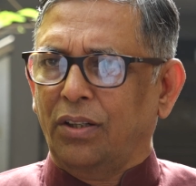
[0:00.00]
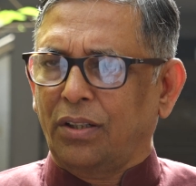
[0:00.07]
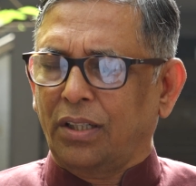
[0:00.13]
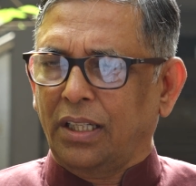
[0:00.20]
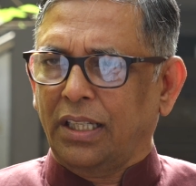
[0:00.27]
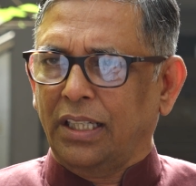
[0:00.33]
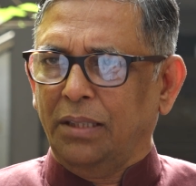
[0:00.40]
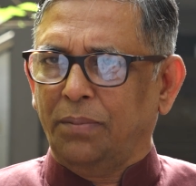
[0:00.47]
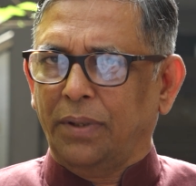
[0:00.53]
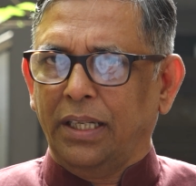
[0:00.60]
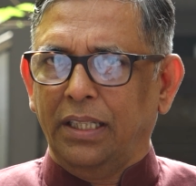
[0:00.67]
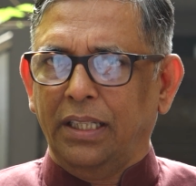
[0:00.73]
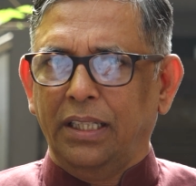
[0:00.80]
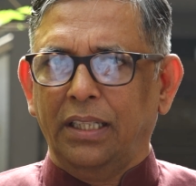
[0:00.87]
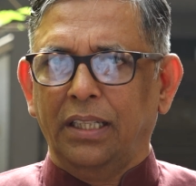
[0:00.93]
রক্ষাকারী
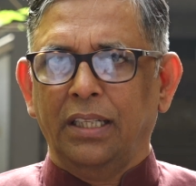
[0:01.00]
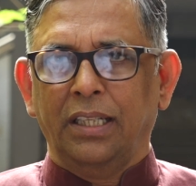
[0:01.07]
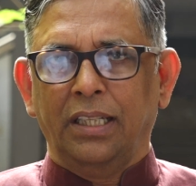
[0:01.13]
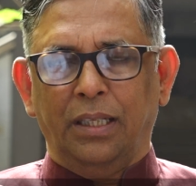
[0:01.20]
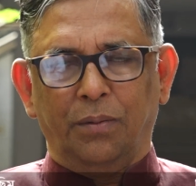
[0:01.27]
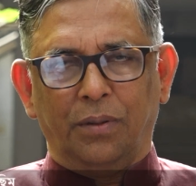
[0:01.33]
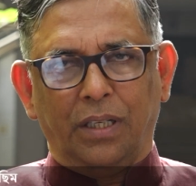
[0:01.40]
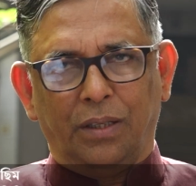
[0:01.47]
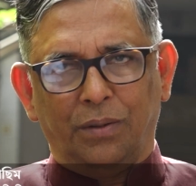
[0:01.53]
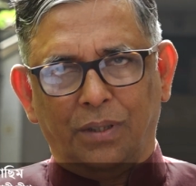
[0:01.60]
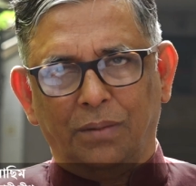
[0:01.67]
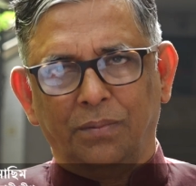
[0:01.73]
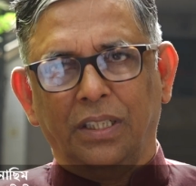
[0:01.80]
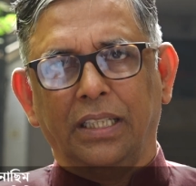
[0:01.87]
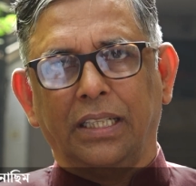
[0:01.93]
বাহিনী এবং
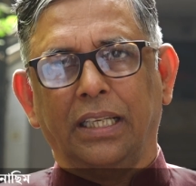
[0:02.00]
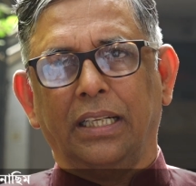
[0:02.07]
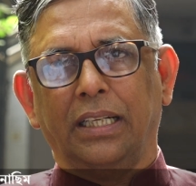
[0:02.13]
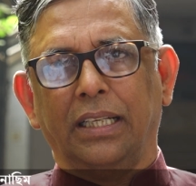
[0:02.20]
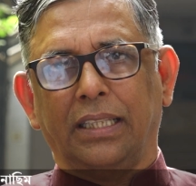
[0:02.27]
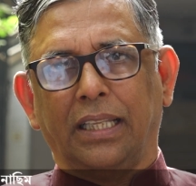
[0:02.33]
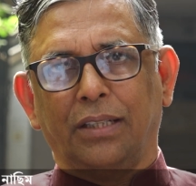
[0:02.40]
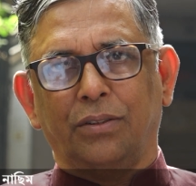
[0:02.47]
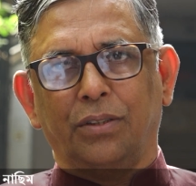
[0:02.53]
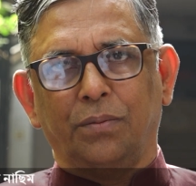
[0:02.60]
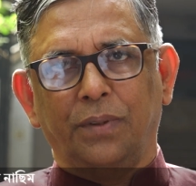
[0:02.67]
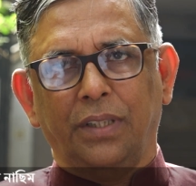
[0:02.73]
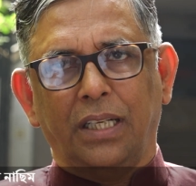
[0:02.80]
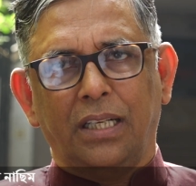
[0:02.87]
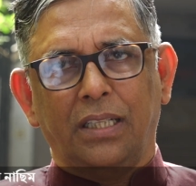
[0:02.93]
আওয়ামী লীগের
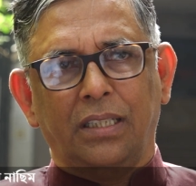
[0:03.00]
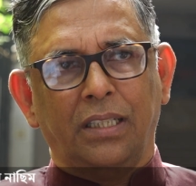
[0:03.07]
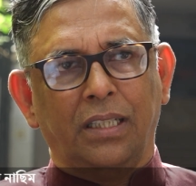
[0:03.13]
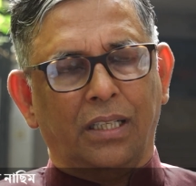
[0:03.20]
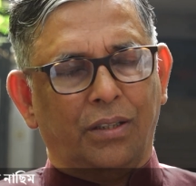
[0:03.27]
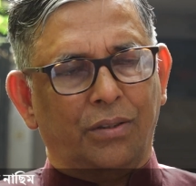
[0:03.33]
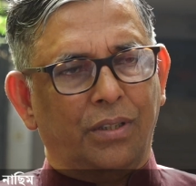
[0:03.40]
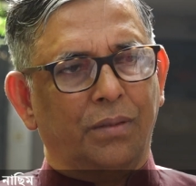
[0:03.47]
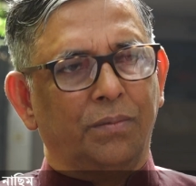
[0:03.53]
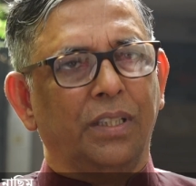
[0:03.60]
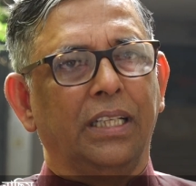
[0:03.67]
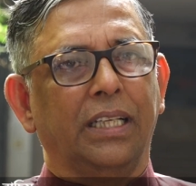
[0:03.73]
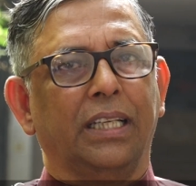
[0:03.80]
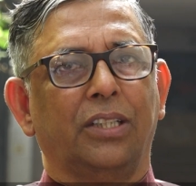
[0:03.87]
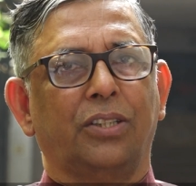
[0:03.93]
নেতাকর্মীরা আওয়ামী
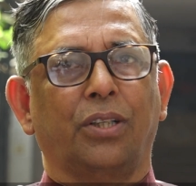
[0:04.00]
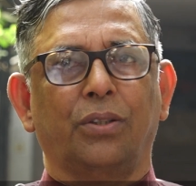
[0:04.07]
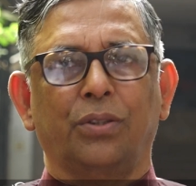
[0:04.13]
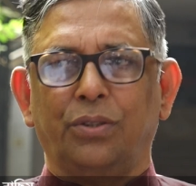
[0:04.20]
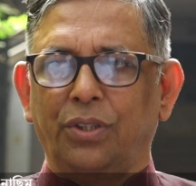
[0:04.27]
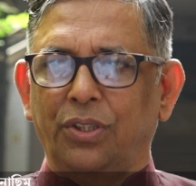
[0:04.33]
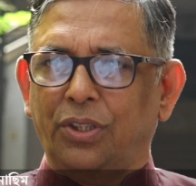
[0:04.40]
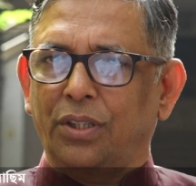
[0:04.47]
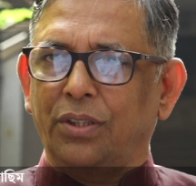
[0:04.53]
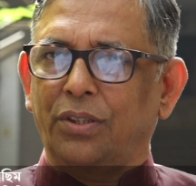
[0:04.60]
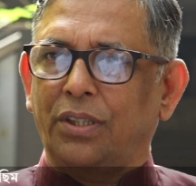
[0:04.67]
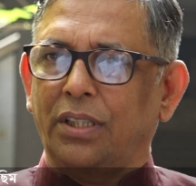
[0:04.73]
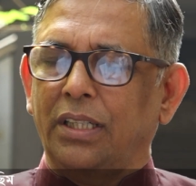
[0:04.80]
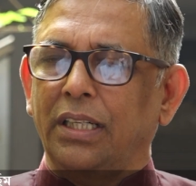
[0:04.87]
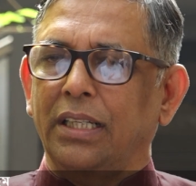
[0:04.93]
লীগের সহযোগী
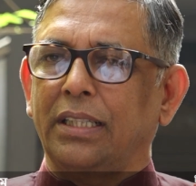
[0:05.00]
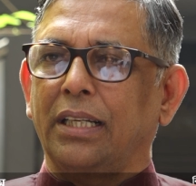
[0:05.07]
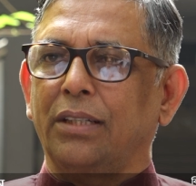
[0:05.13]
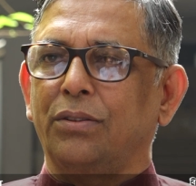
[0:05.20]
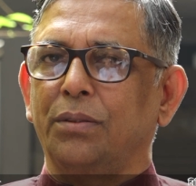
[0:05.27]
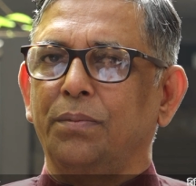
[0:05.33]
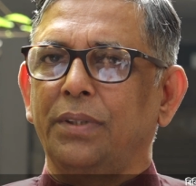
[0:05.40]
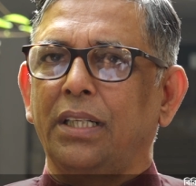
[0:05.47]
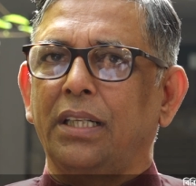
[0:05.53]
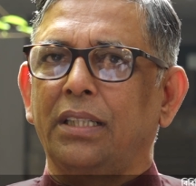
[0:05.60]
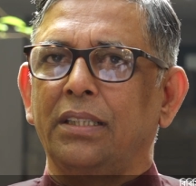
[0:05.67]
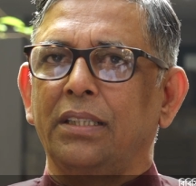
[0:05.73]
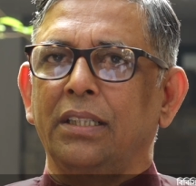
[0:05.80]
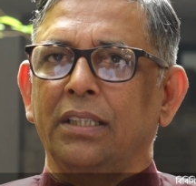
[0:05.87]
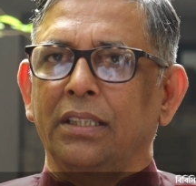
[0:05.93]
সংগঠনের নেতাকর্মীরা
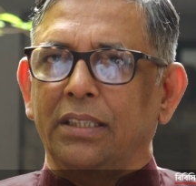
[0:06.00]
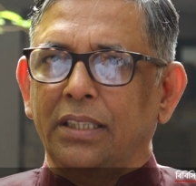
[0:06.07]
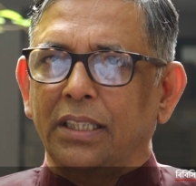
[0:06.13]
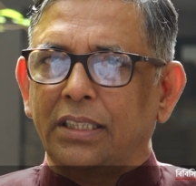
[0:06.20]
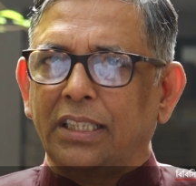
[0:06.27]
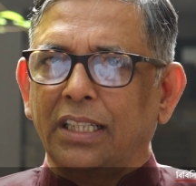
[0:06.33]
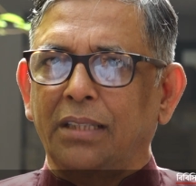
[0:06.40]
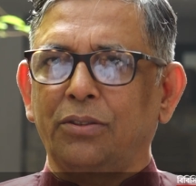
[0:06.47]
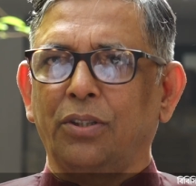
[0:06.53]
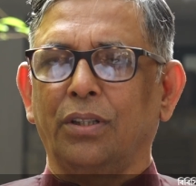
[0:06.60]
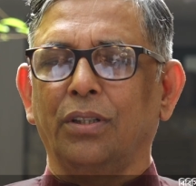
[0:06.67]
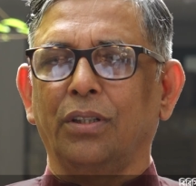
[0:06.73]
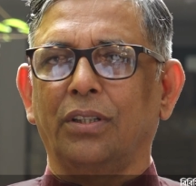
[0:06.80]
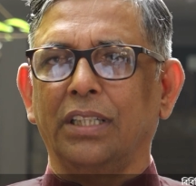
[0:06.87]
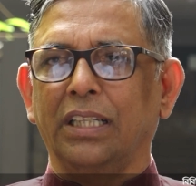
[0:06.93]
দেশের
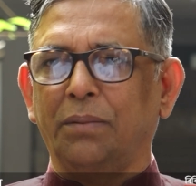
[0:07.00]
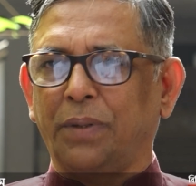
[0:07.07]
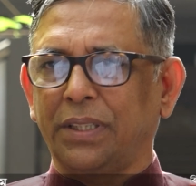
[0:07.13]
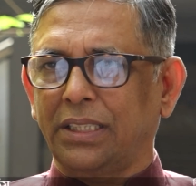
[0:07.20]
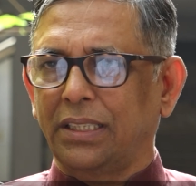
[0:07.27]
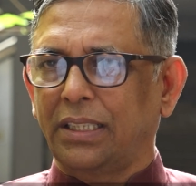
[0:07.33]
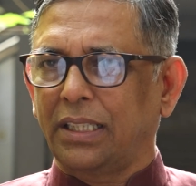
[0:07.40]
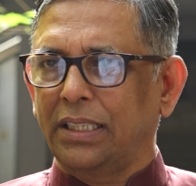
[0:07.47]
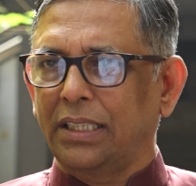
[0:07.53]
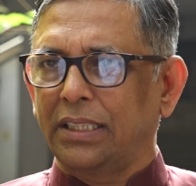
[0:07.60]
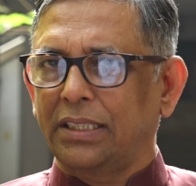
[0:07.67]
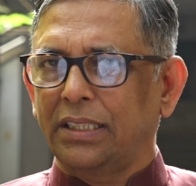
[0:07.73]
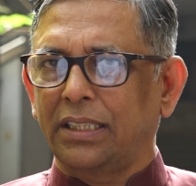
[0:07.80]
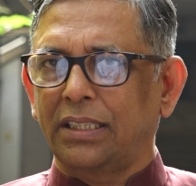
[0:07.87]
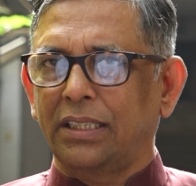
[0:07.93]
জনগণের পাশে
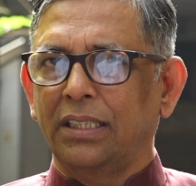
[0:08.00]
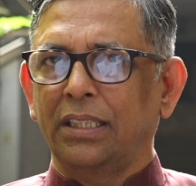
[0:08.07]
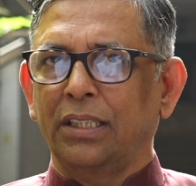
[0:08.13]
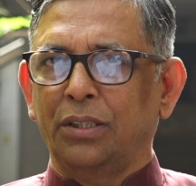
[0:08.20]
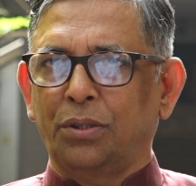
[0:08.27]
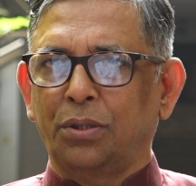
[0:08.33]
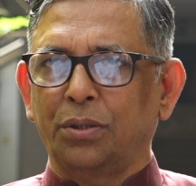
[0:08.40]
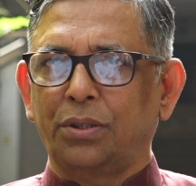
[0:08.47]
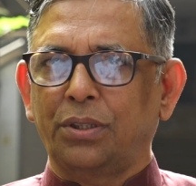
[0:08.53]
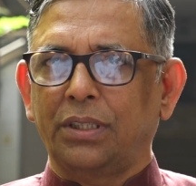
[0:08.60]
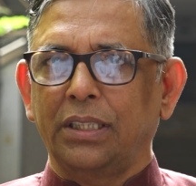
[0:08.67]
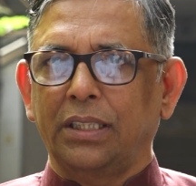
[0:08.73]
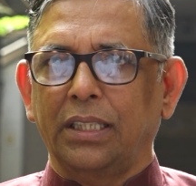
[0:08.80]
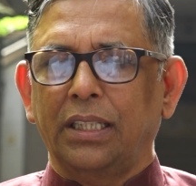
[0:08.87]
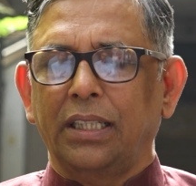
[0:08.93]
দাঁড়িয়েছে
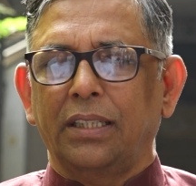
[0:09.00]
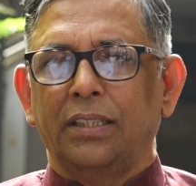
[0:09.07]
স্বস্তিতে